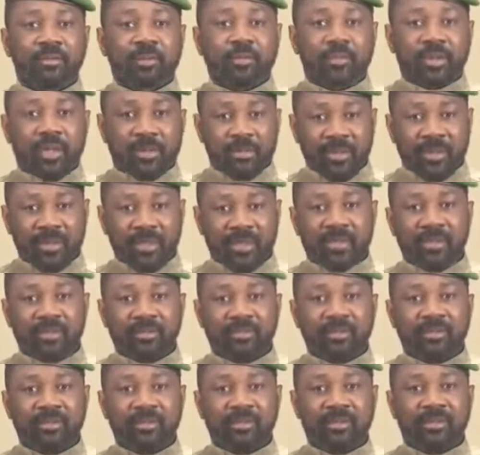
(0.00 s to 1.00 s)
nous
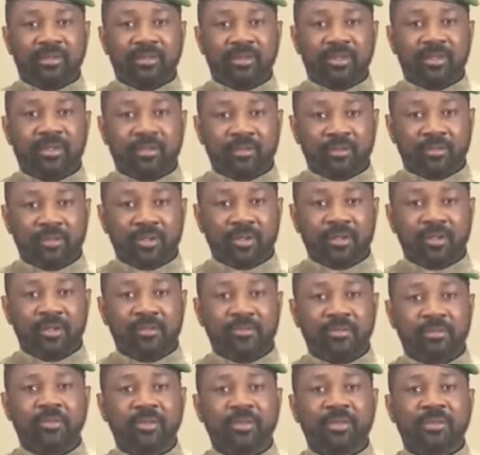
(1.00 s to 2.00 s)
rappellent une fois
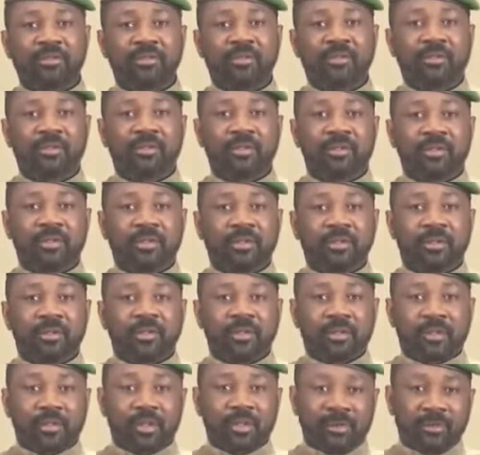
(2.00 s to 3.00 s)
de plus
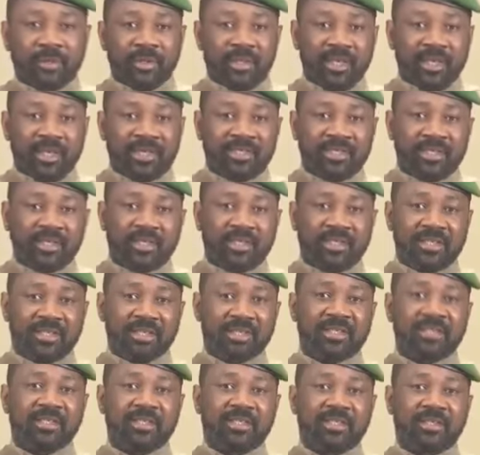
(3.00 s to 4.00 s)
l'impérieuse
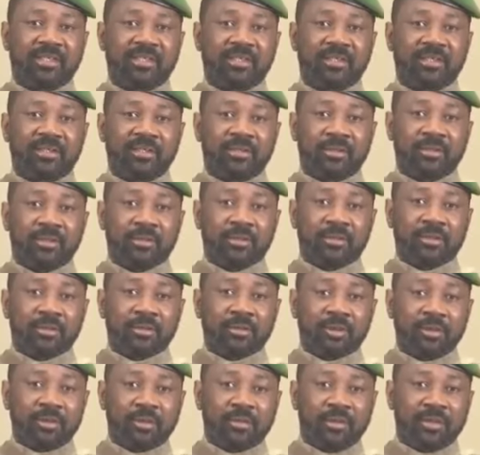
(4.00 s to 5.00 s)
nécessité
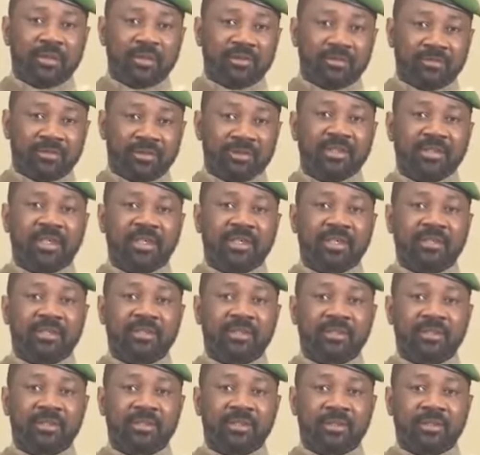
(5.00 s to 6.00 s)
de demeurer
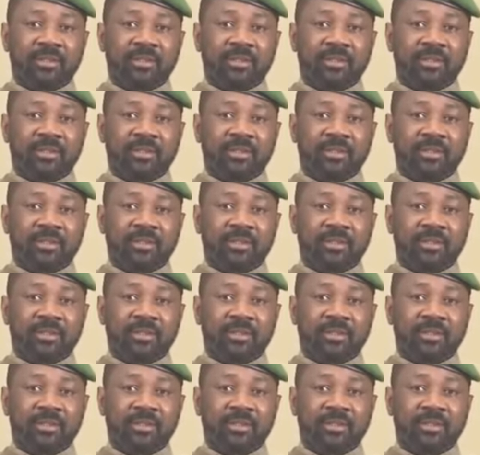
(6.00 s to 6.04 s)
vigilant